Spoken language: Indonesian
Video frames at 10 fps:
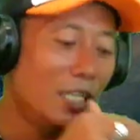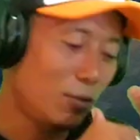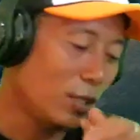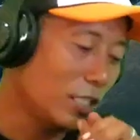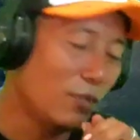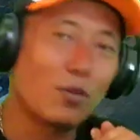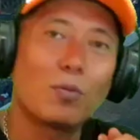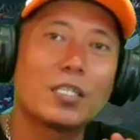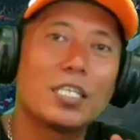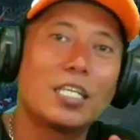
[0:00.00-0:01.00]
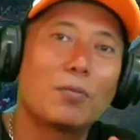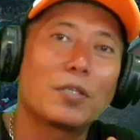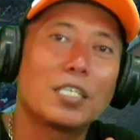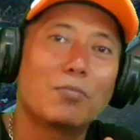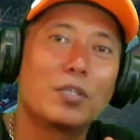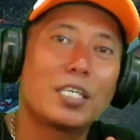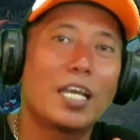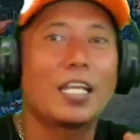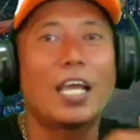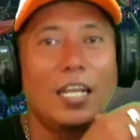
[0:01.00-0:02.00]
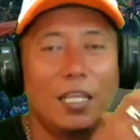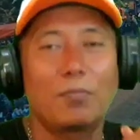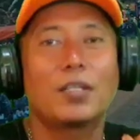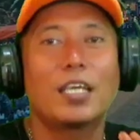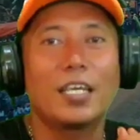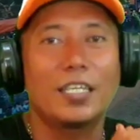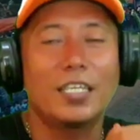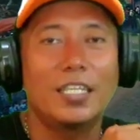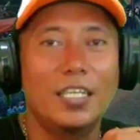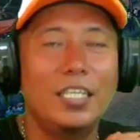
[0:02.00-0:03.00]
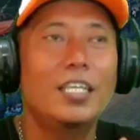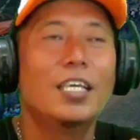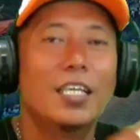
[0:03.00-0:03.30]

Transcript: itu aja informasi yang dapat saya berikan highlight pada hari ini.